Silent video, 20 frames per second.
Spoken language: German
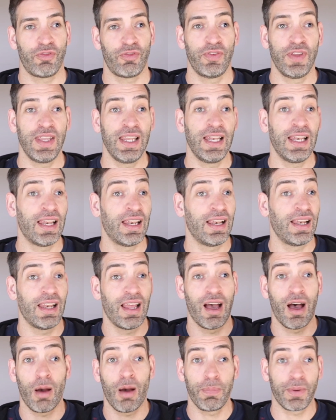Viel
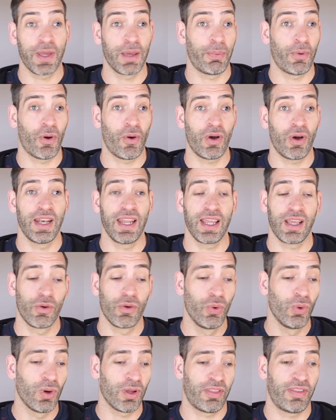abgebrochene,
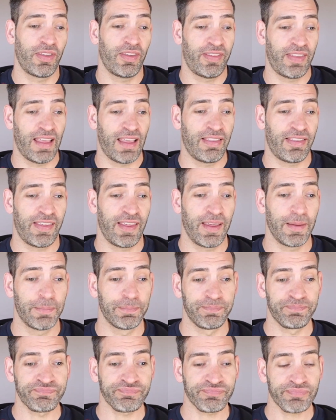kurze Sätze